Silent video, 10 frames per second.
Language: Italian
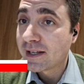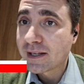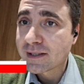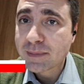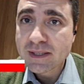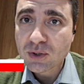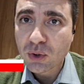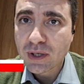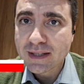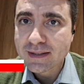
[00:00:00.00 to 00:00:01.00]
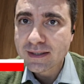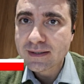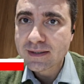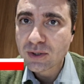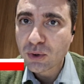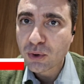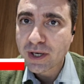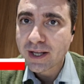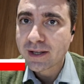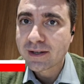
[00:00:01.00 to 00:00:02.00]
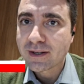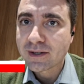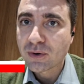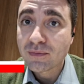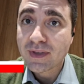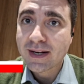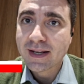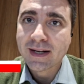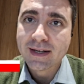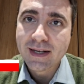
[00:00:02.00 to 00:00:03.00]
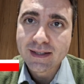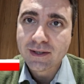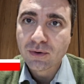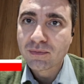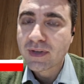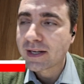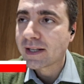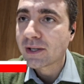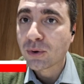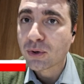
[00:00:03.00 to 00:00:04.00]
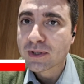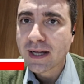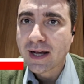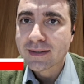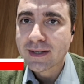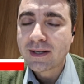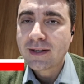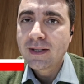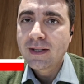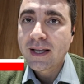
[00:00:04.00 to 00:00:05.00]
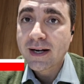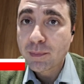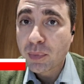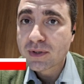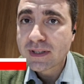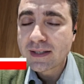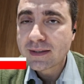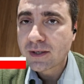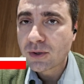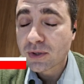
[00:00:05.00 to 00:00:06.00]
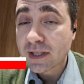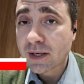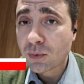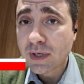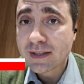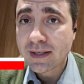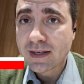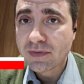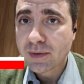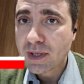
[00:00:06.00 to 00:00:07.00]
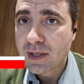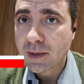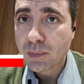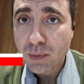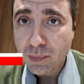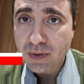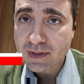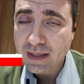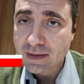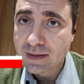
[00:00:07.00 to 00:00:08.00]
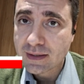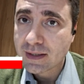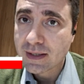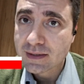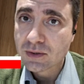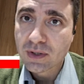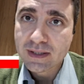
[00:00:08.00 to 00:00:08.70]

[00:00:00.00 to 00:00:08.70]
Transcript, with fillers: eh, spesso la tradizione eh, non viene calcata, non viene ricordata, era importante ricordare una delle famiglie più importanti nella